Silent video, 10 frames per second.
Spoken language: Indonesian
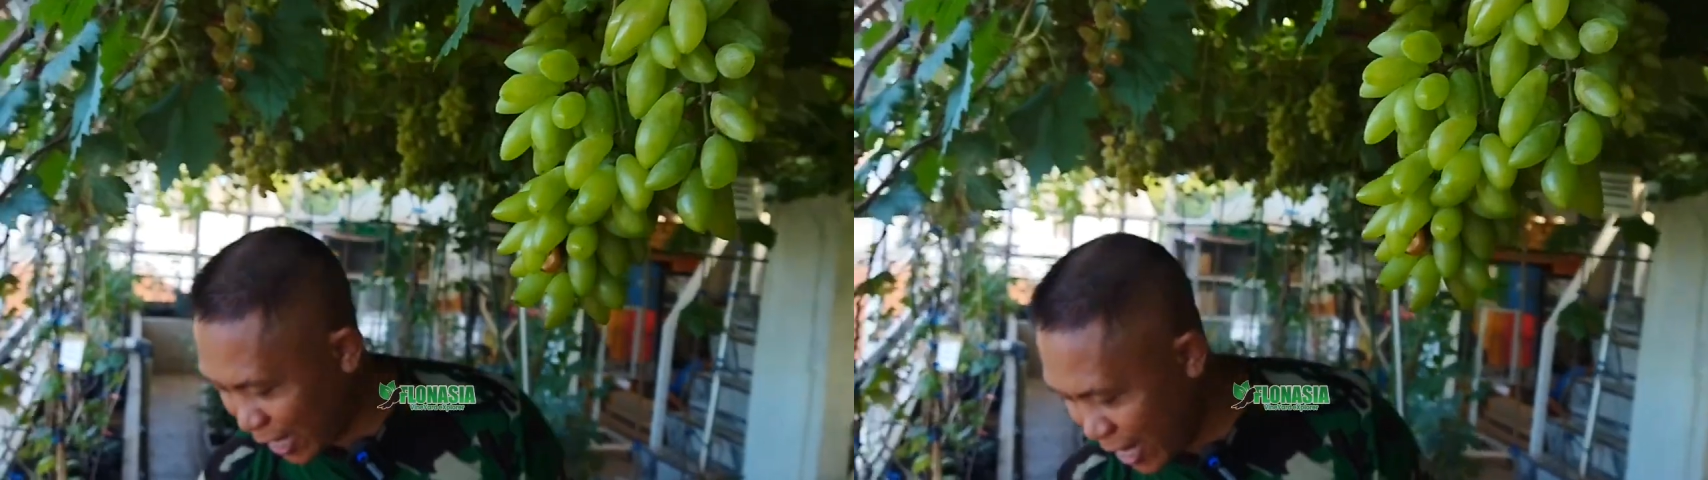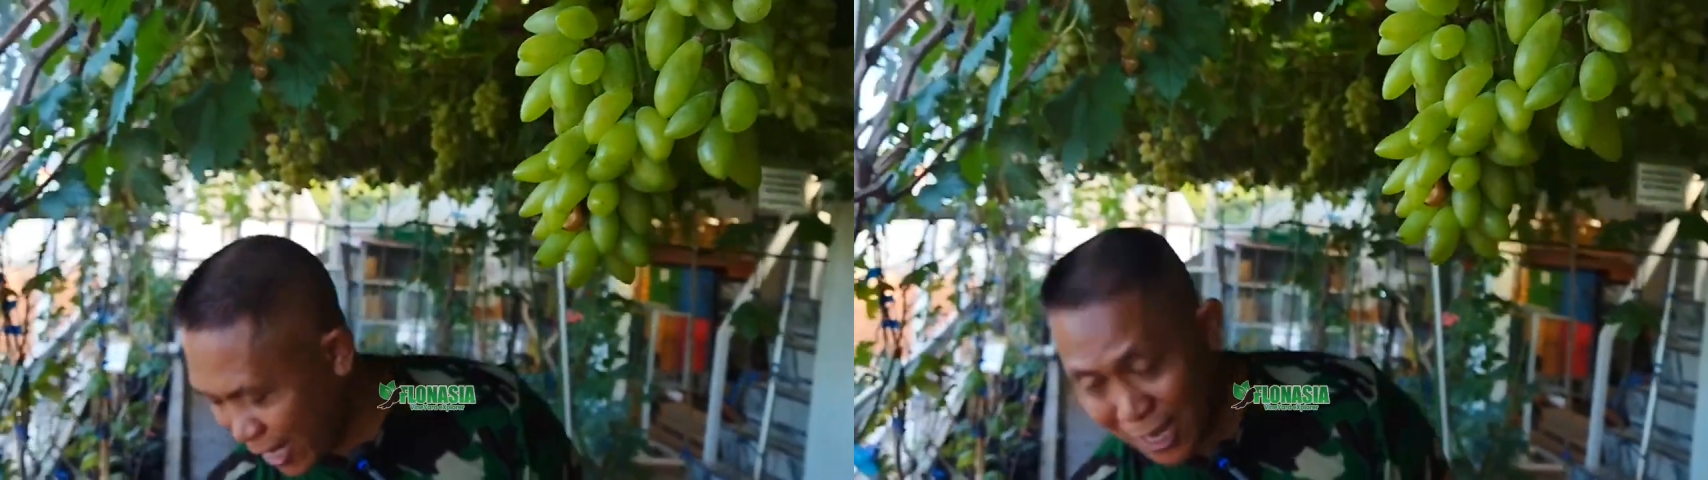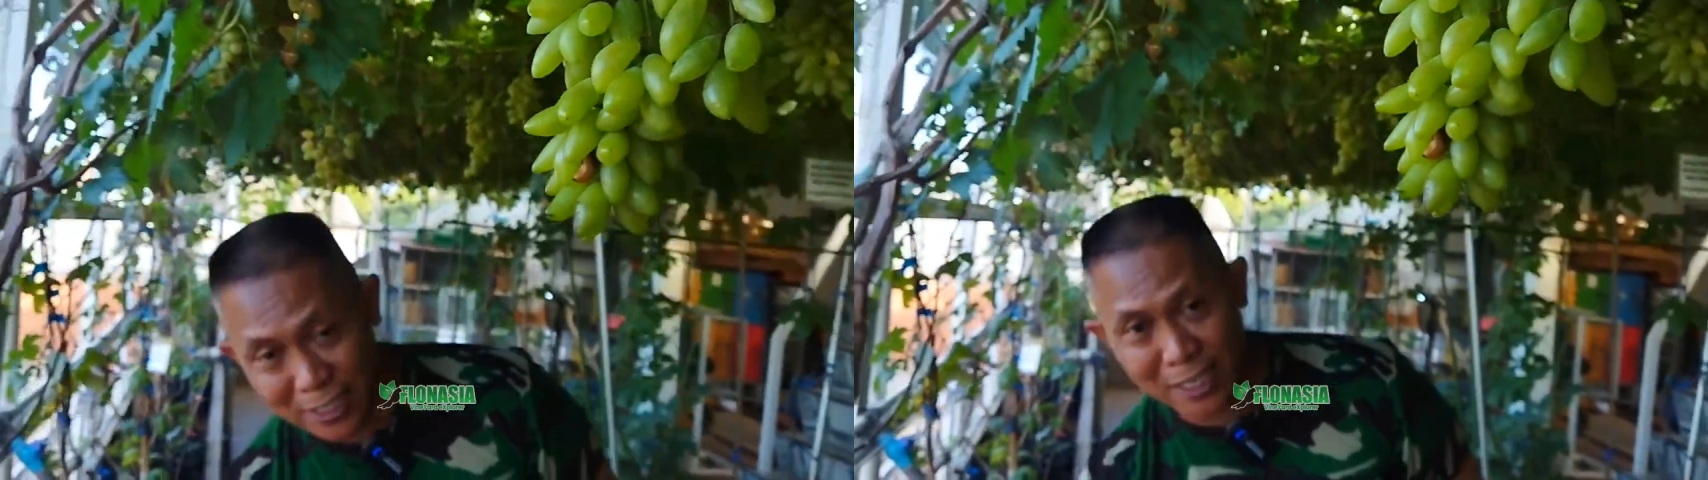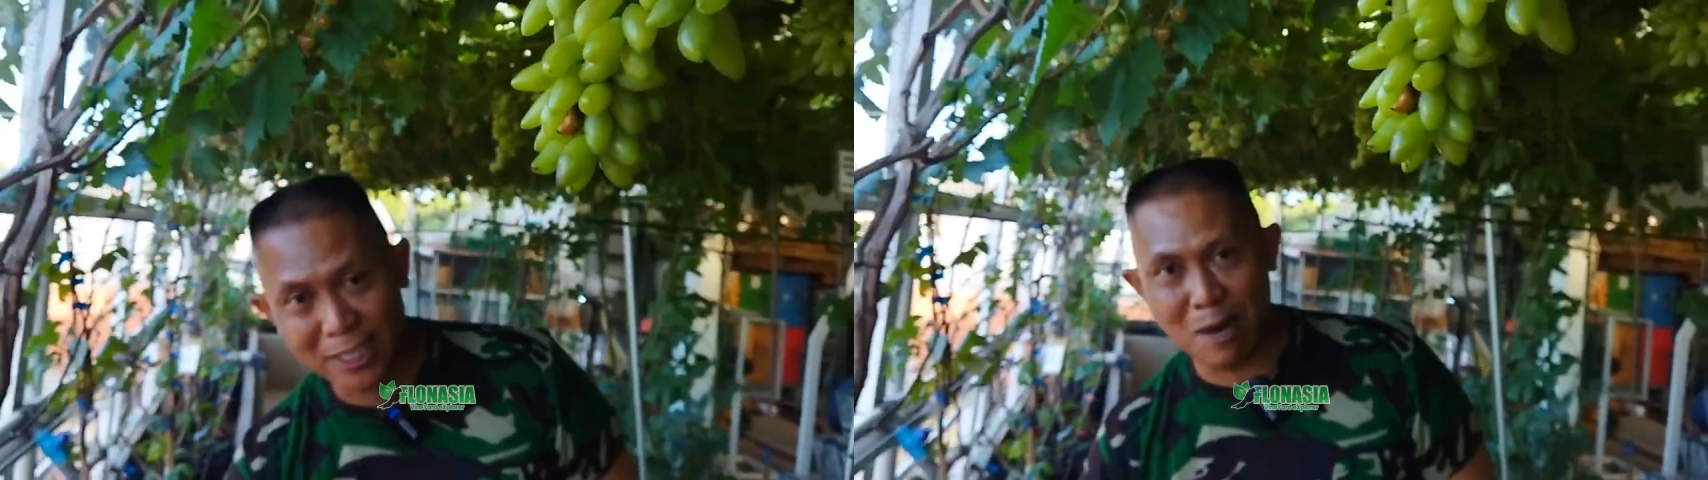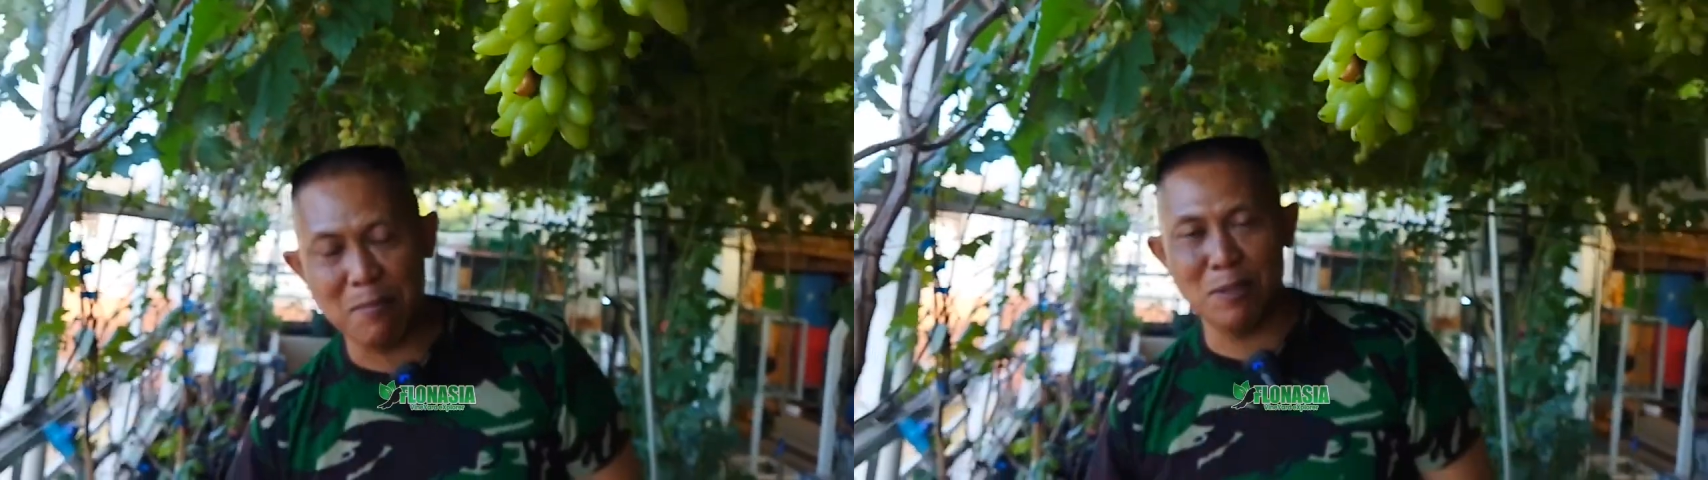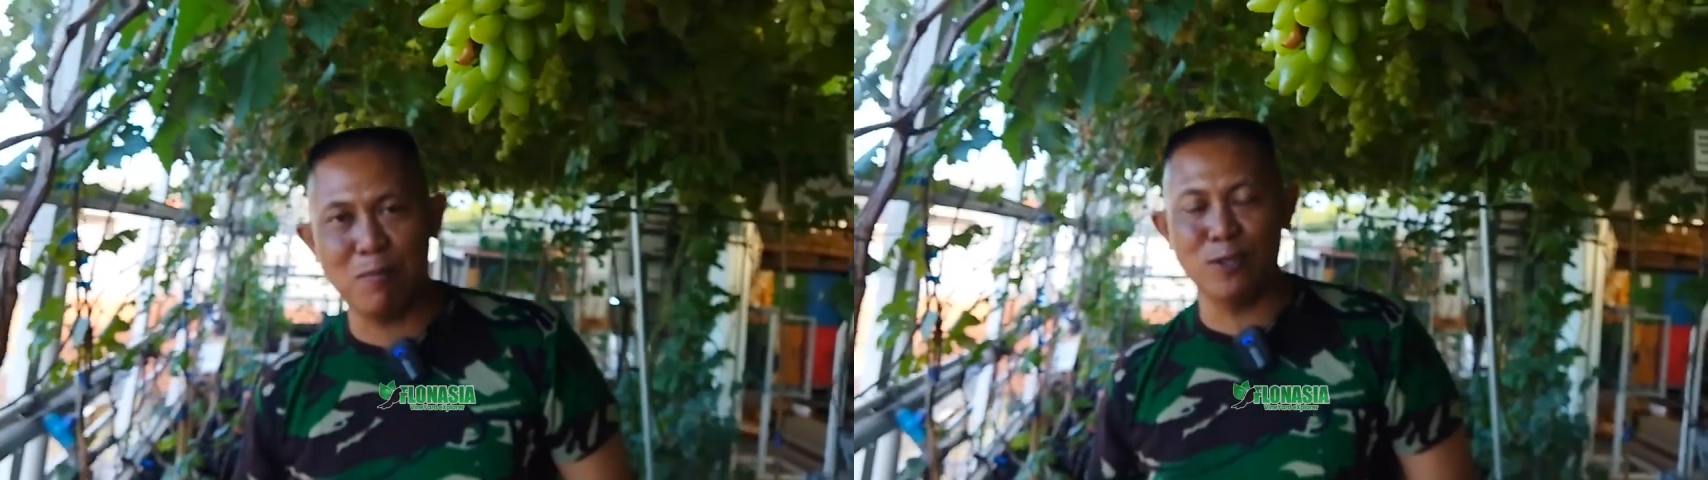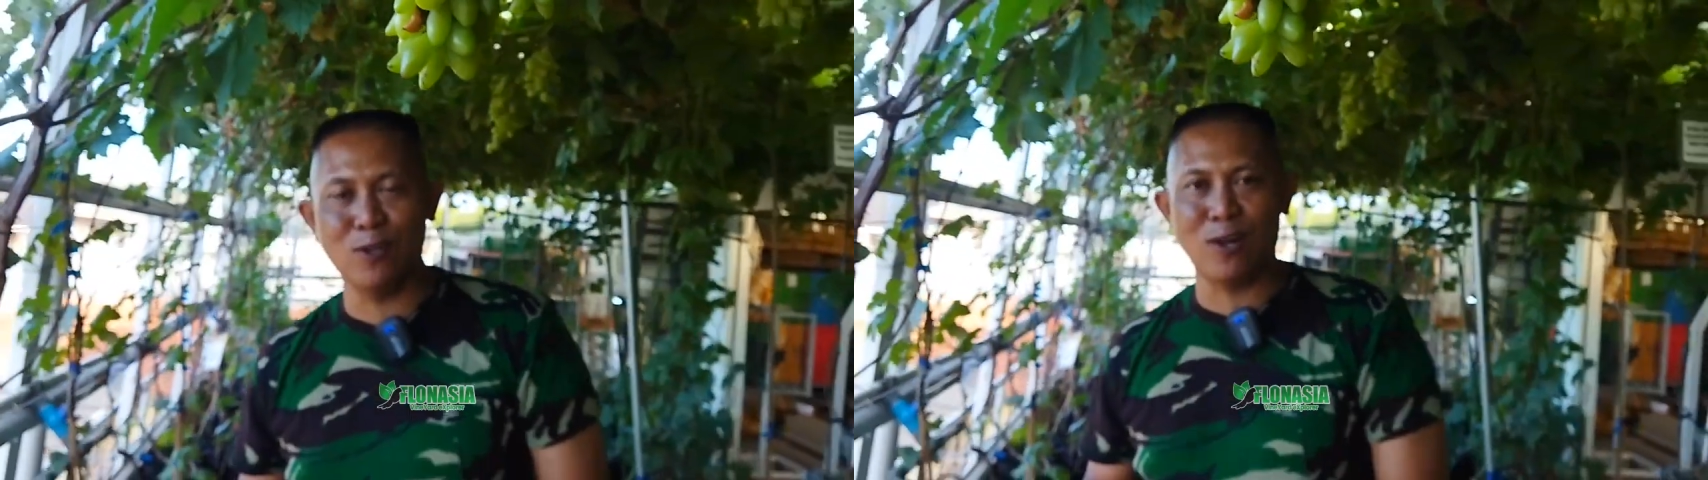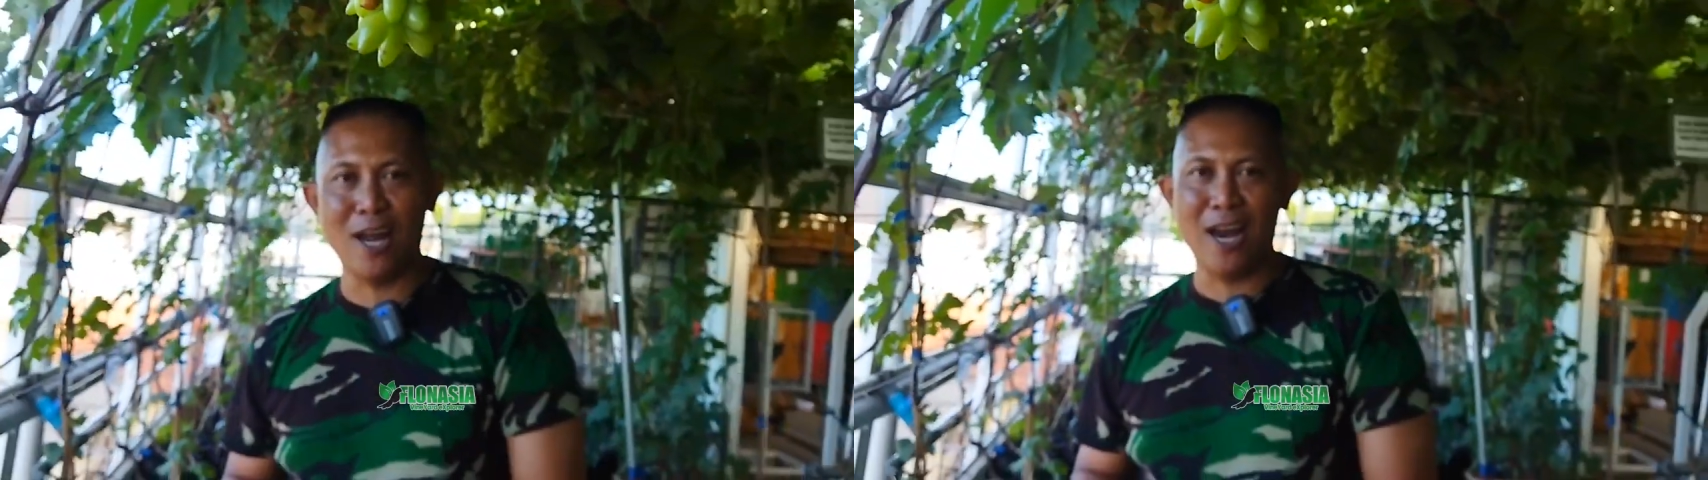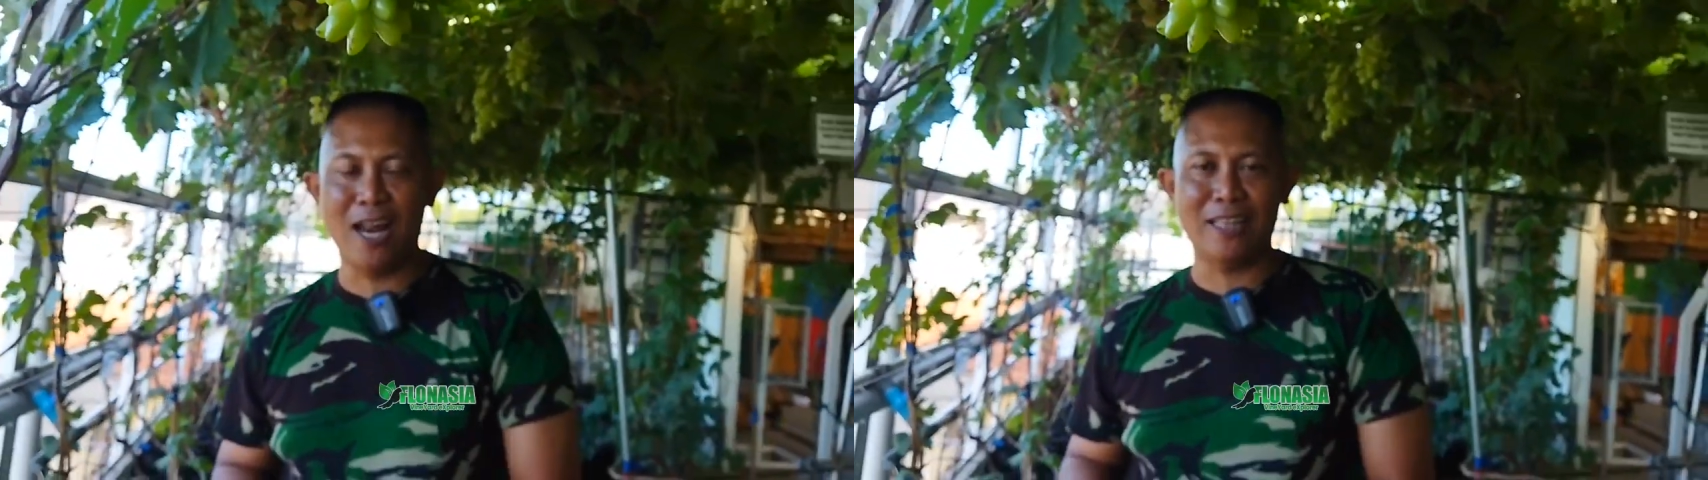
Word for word: saya ya saya tidak mensponsorkan